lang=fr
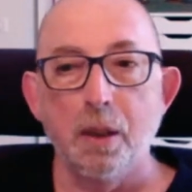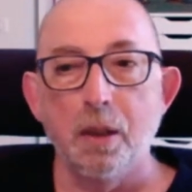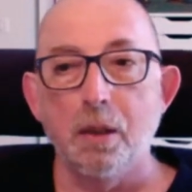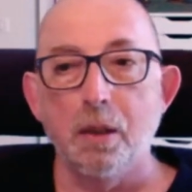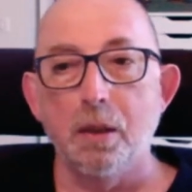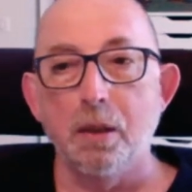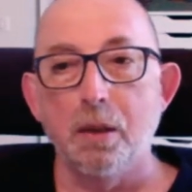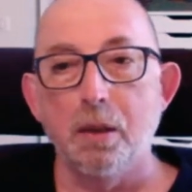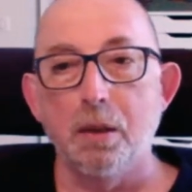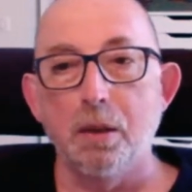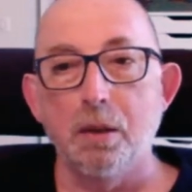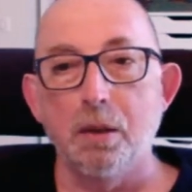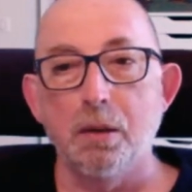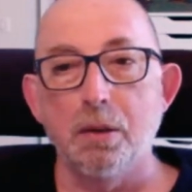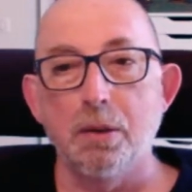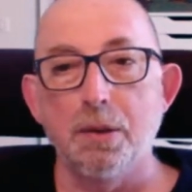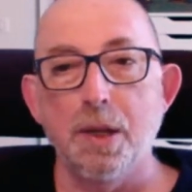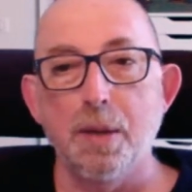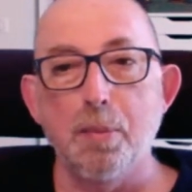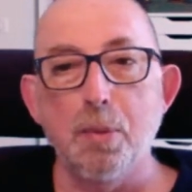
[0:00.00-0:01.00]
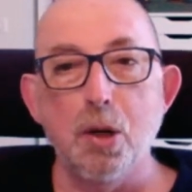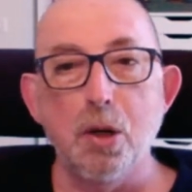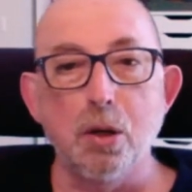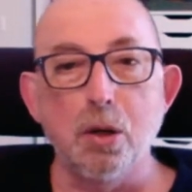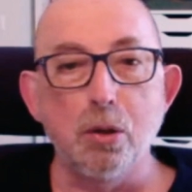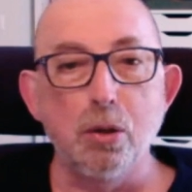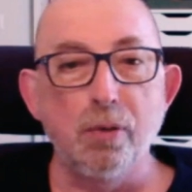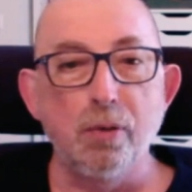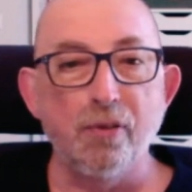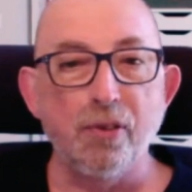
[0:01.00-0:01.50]
Euh,
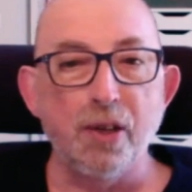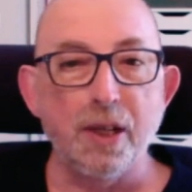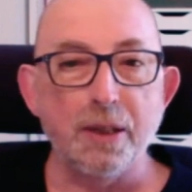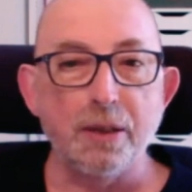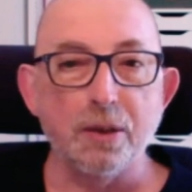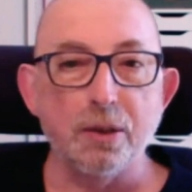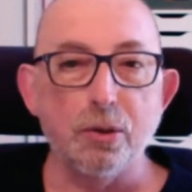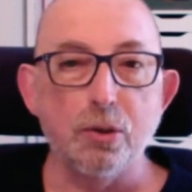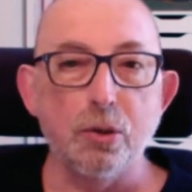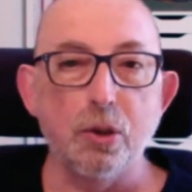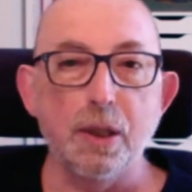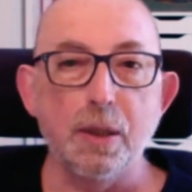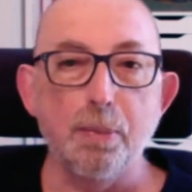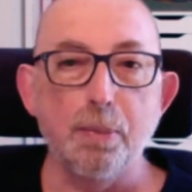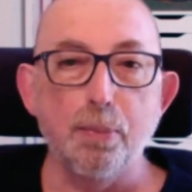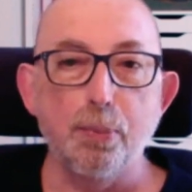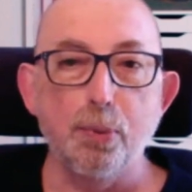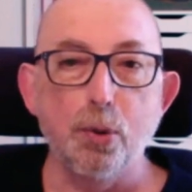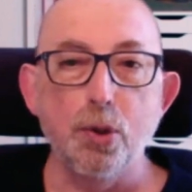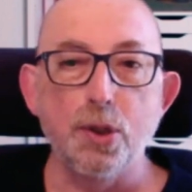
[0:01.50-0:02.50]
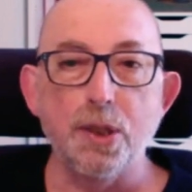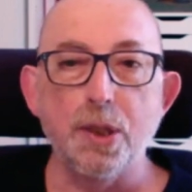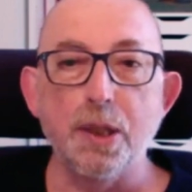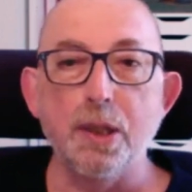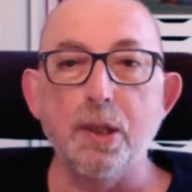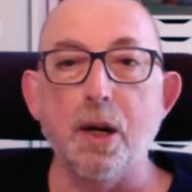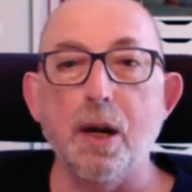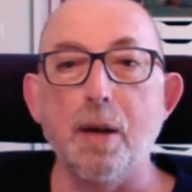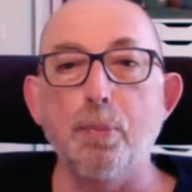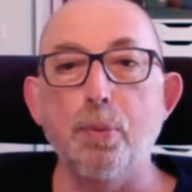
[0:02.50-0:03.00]
d'abord, le fait de les poser
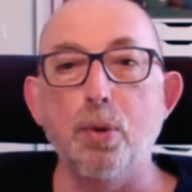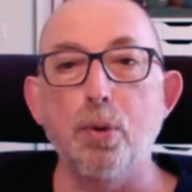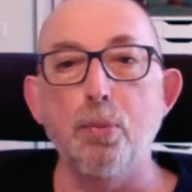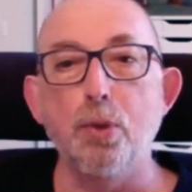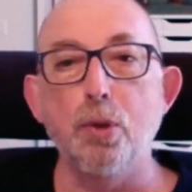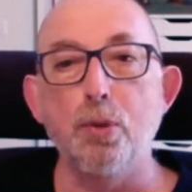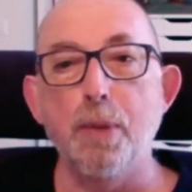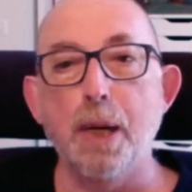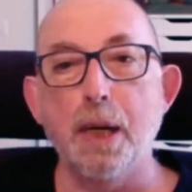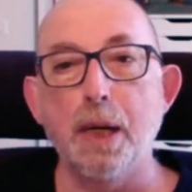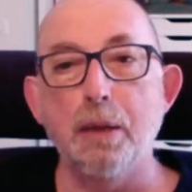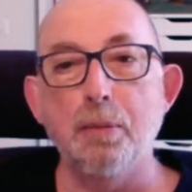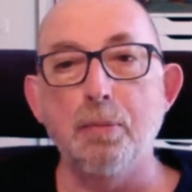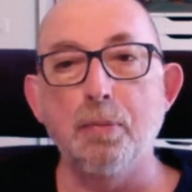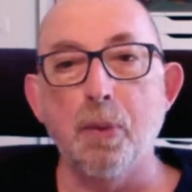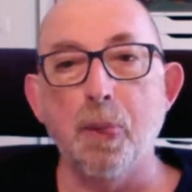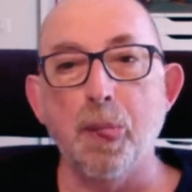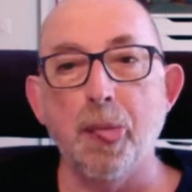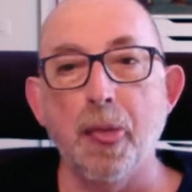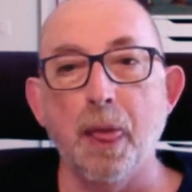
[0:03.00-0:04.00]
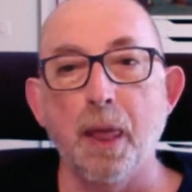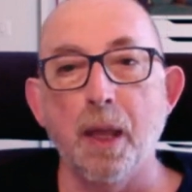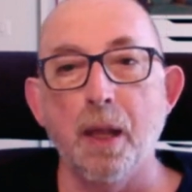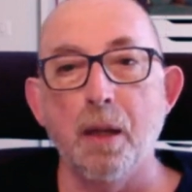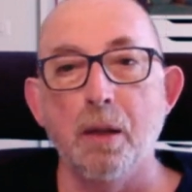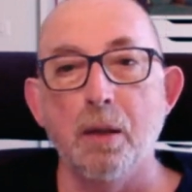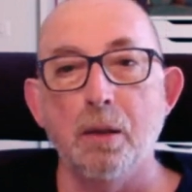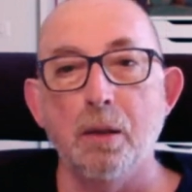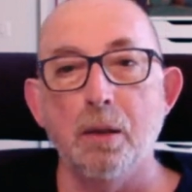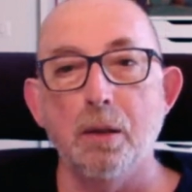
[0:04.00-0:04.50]
dans la paume de main,
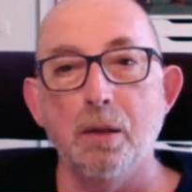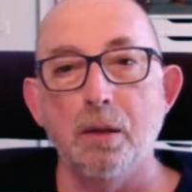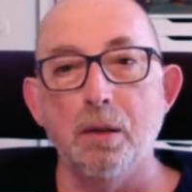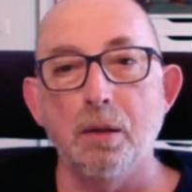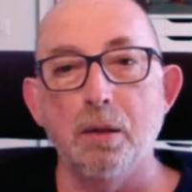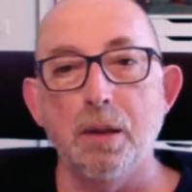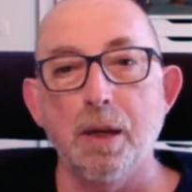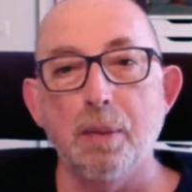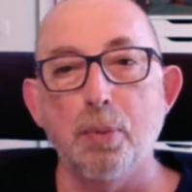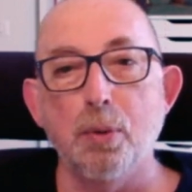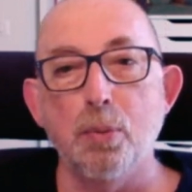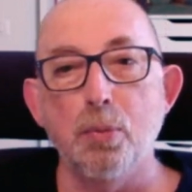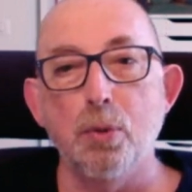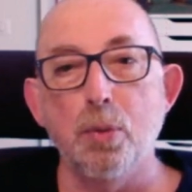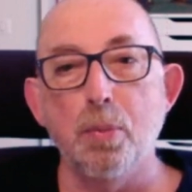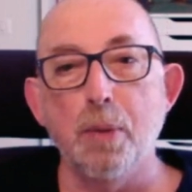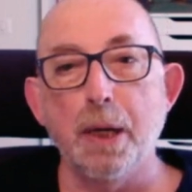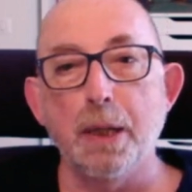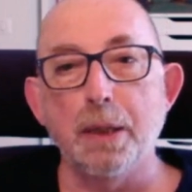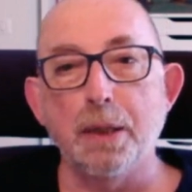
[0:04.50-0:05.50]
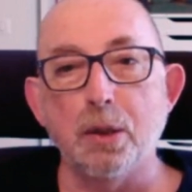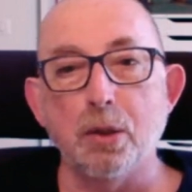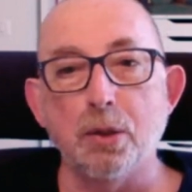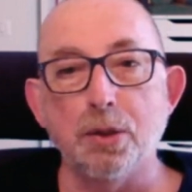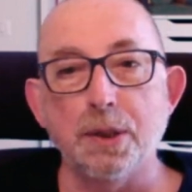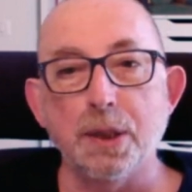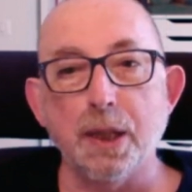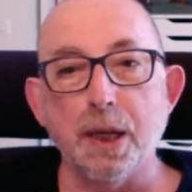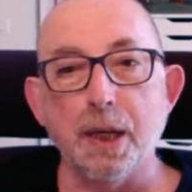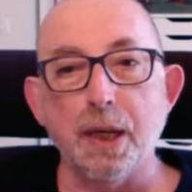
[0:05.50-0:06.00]
euh, la paume de main étant
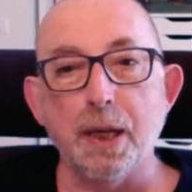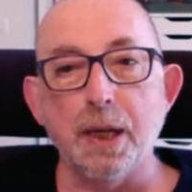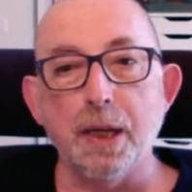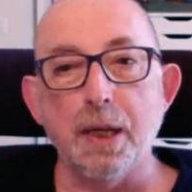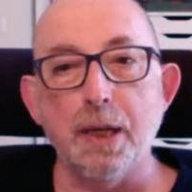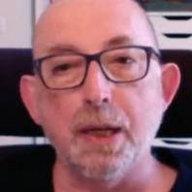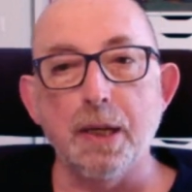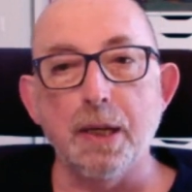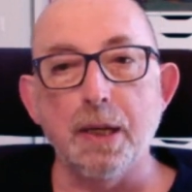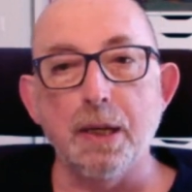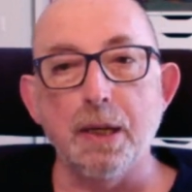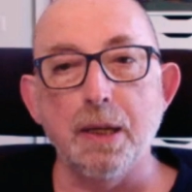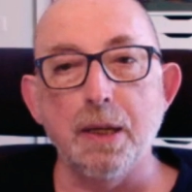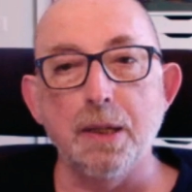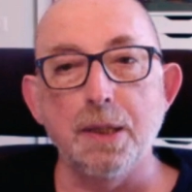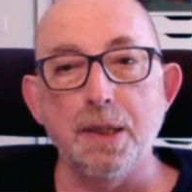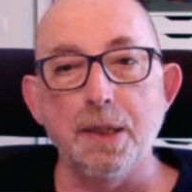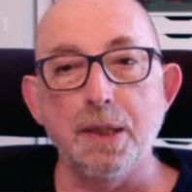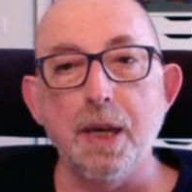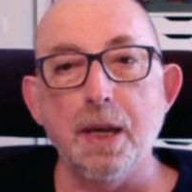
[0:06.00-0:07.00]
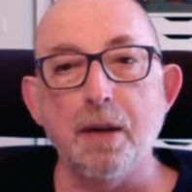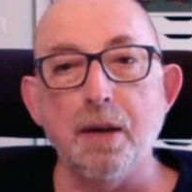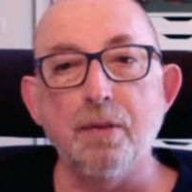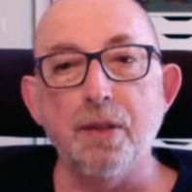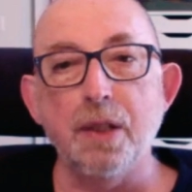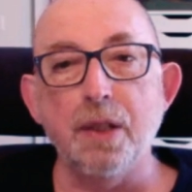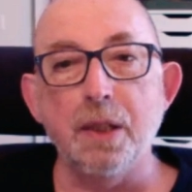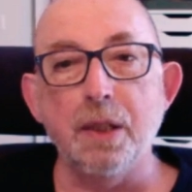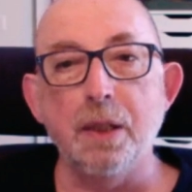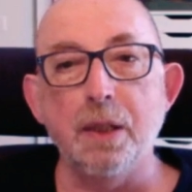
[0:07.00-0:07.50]
très
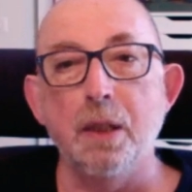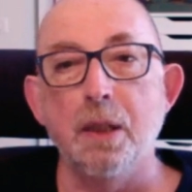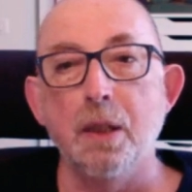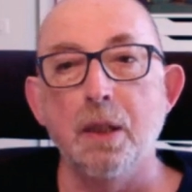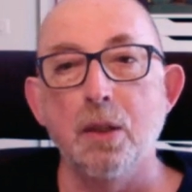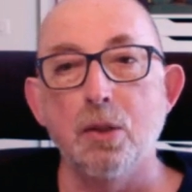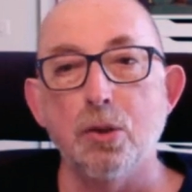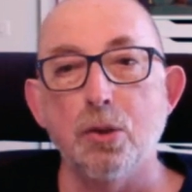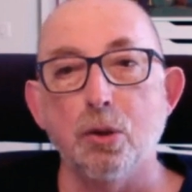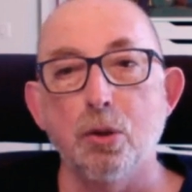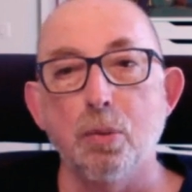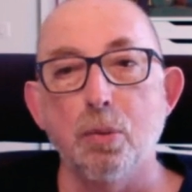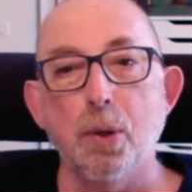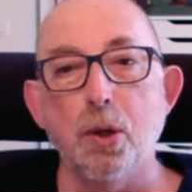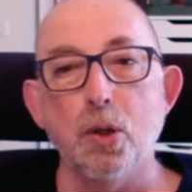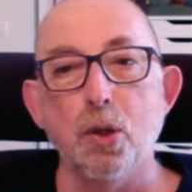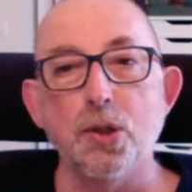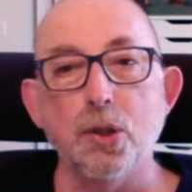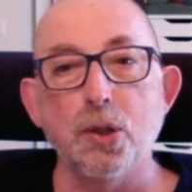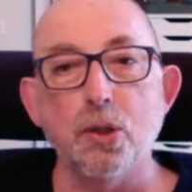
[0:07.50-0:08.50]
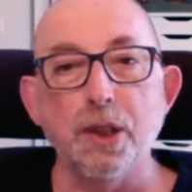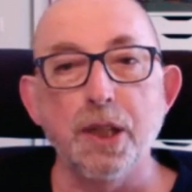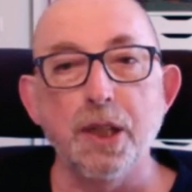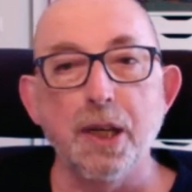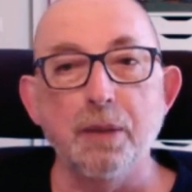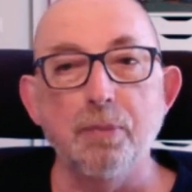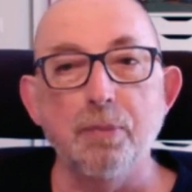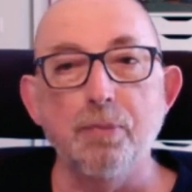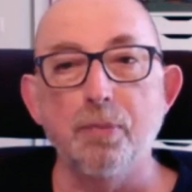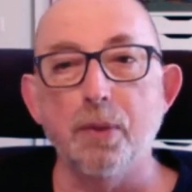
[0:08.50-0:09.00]
innervée sur le plan
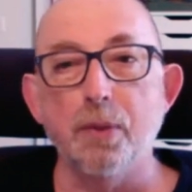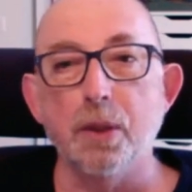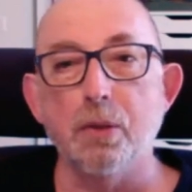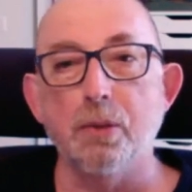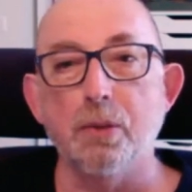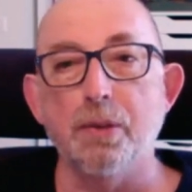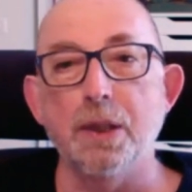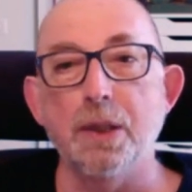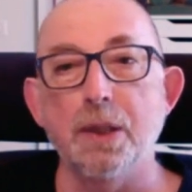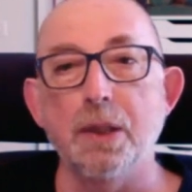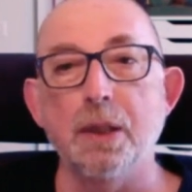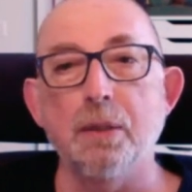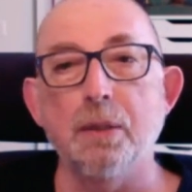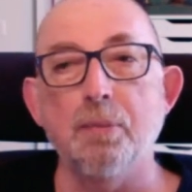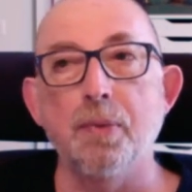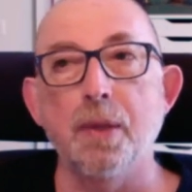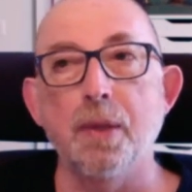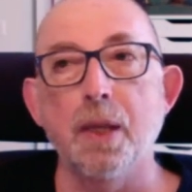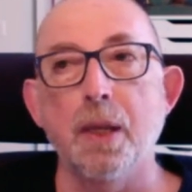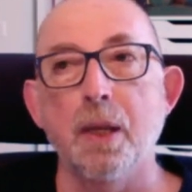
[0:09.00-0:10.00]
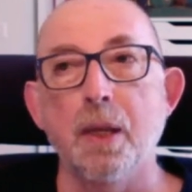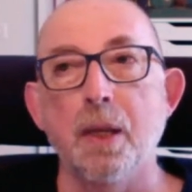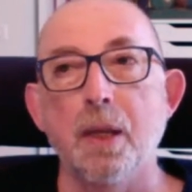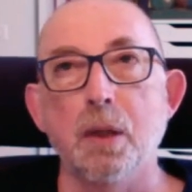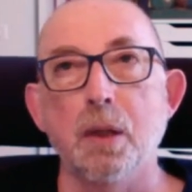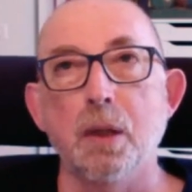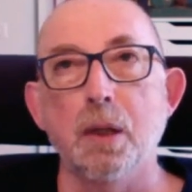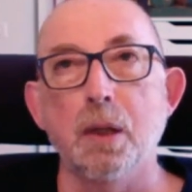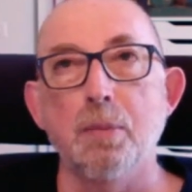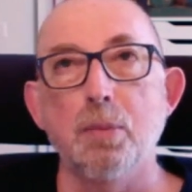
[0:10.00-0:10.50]
sanguin, on va dire.
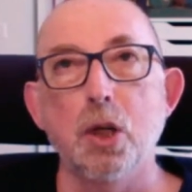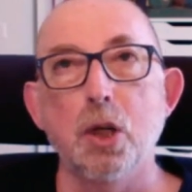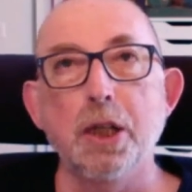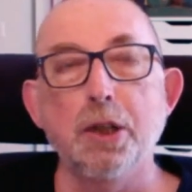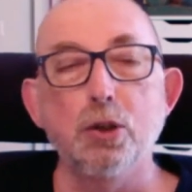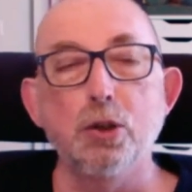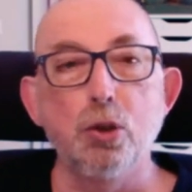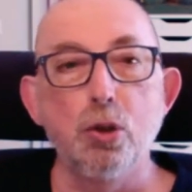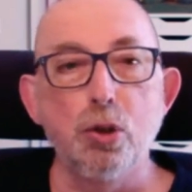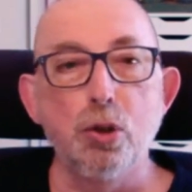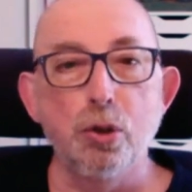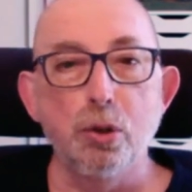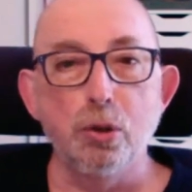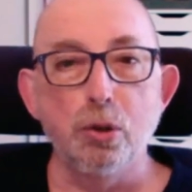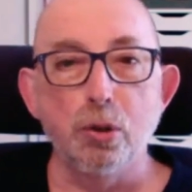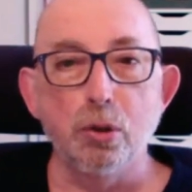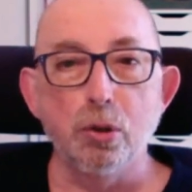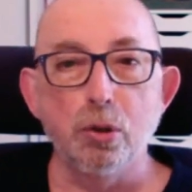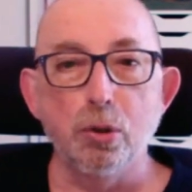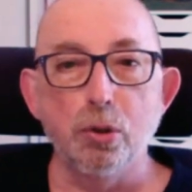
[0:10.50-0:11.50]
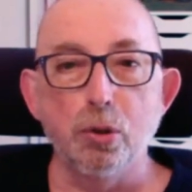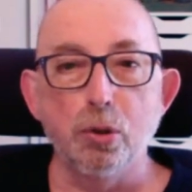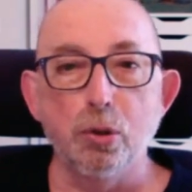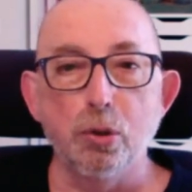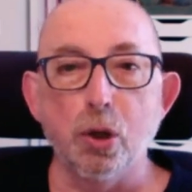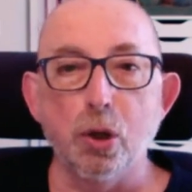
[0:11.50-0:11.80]
Les molécules euh, donc